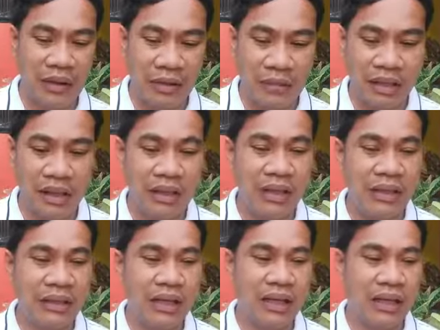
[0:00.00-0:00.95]

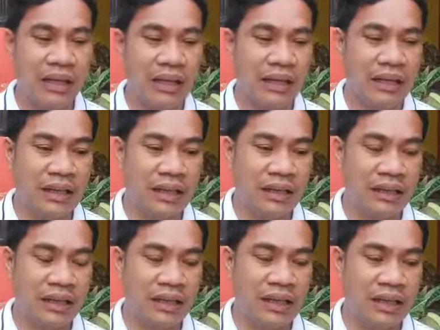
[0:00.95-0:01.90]
magiging, uh,
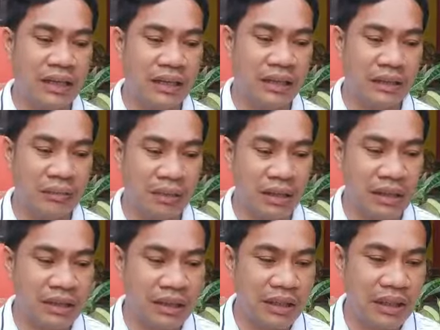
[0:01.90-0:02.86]
ika nga eh,
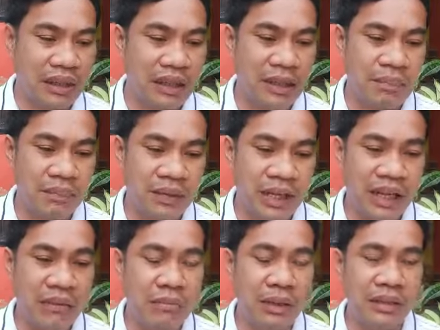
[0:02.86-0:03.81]
magiging uh,
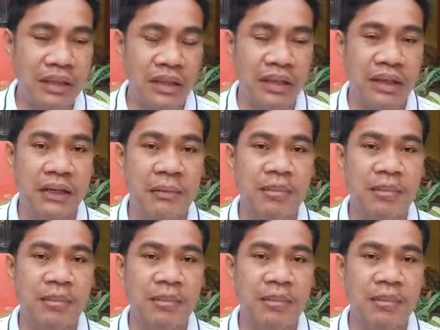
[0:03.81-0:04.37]
kalaban ni uh,